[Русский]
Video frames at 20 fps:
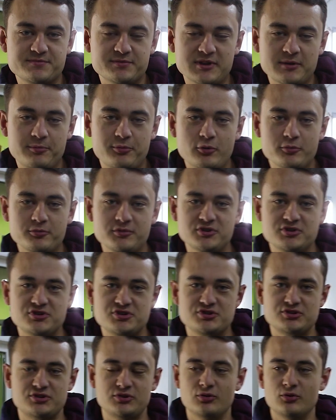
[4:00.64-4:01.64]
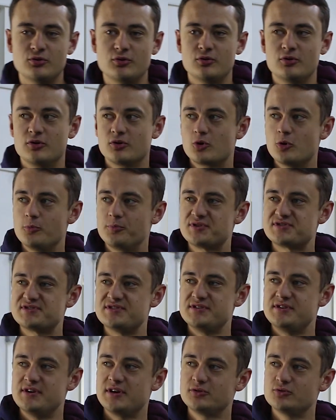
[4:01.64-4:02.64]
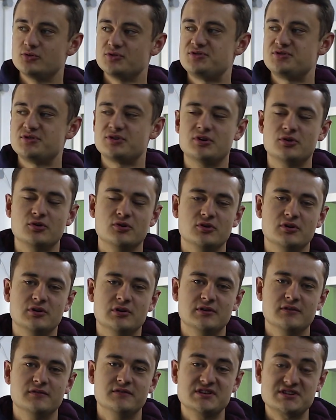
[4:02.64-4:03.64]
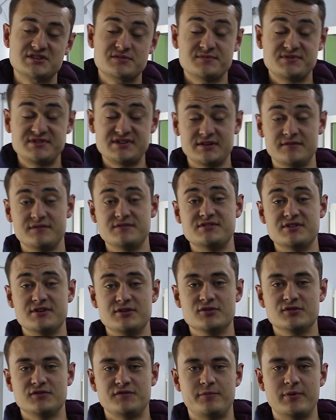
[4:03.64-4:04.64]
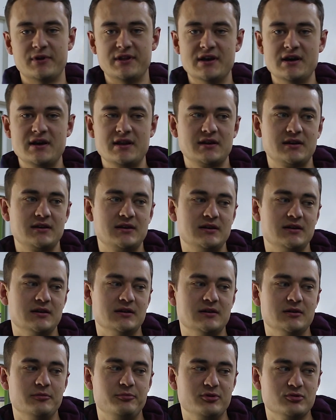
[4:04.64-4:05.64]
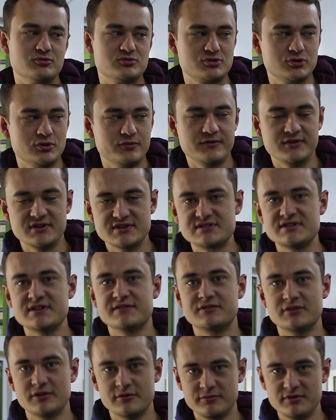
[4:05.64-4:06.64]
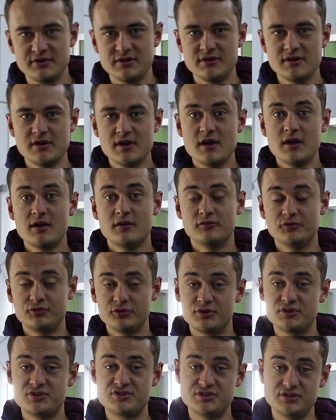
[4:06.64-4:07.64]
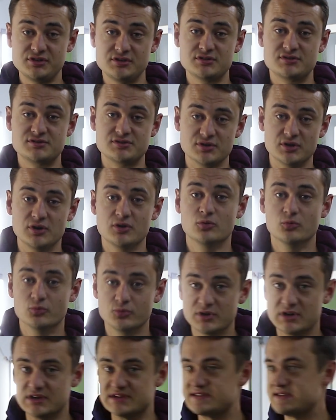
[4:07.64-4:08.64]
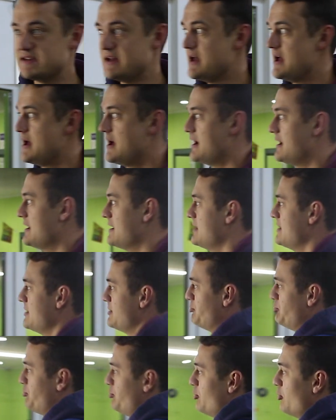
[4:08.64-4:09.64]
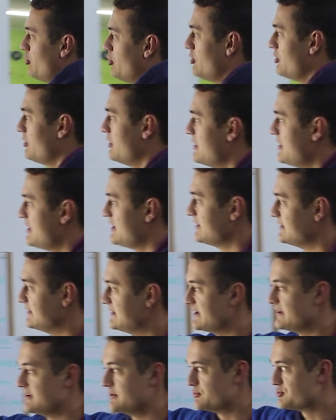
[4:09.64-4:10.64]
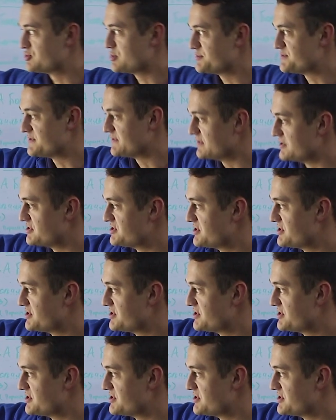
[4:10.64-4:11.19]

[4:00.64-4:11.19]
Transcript: бы напомнить, что комплексная диагностика в нашем сервисе идет в подарок э, при условии, если автомобиль в итоге чинится у нас. А по данному, собственному